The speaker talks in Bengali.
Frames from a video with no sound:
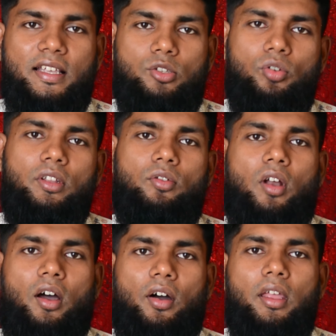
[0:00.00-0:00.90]
স্থগিত
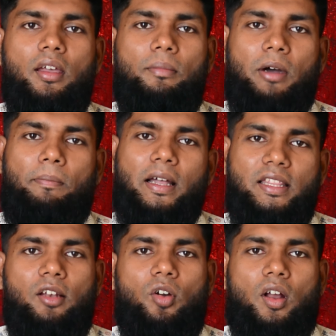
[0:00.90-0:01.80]
করা হয় বা
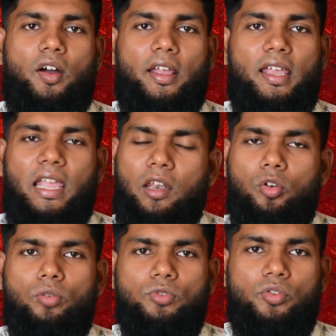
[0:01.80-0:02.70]
বাতিল করা হয়
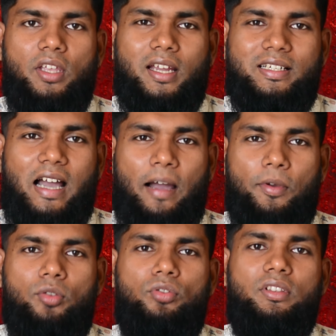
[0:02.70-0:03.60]
এরকম যদি একটা
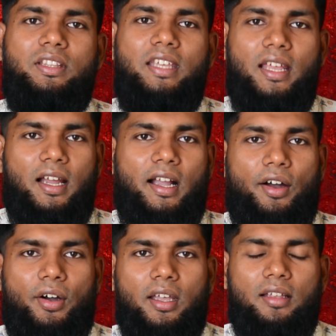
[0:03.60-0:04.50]
আবেদন দিয়ে রাখা
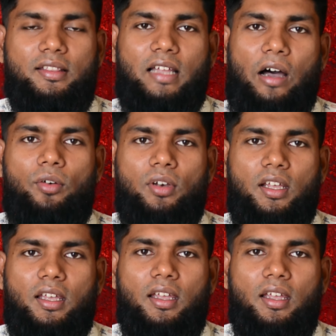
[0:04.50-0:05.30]
হয় তাহলে